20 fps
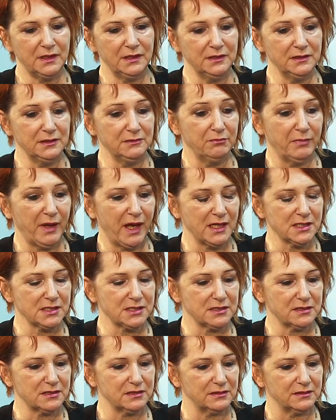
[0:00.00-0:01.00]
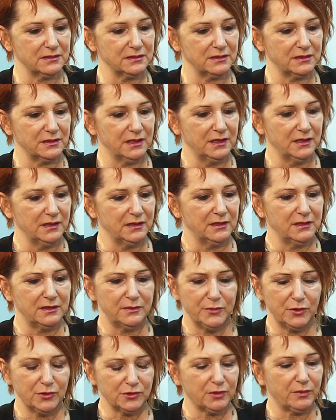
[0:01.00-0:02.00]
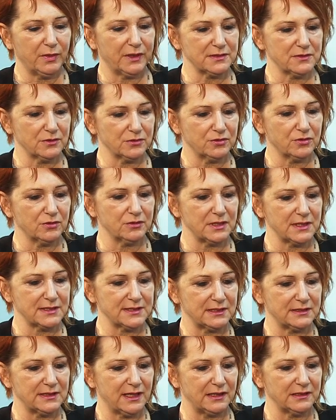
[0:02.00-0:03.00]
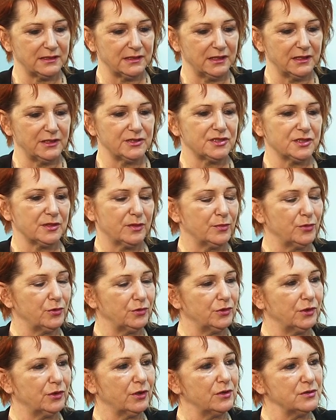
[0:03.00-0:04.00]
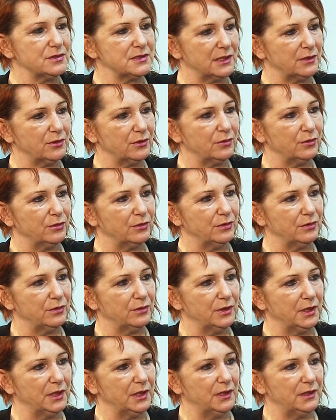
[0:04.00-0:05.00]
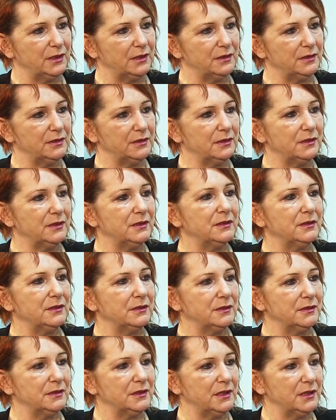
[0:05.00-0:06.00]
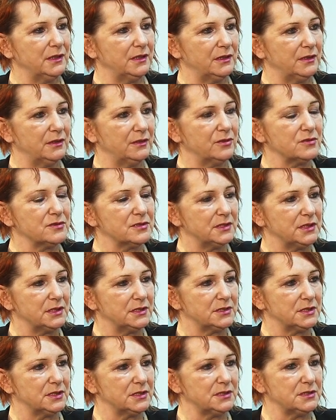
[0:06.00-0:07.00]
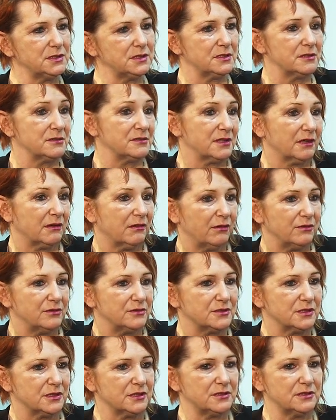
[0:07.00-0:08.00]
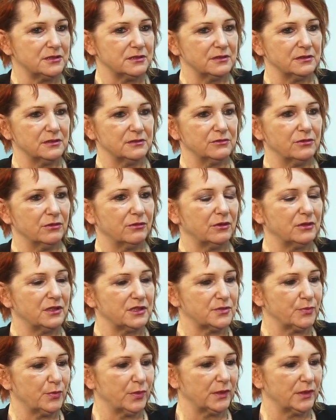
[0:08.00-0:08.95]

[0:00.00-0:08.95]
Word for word: Y, baszt. Y, było to bardzo trudne zadanie i trzeba było do końca roku y, je rozliczyć, zakończyć, dokonać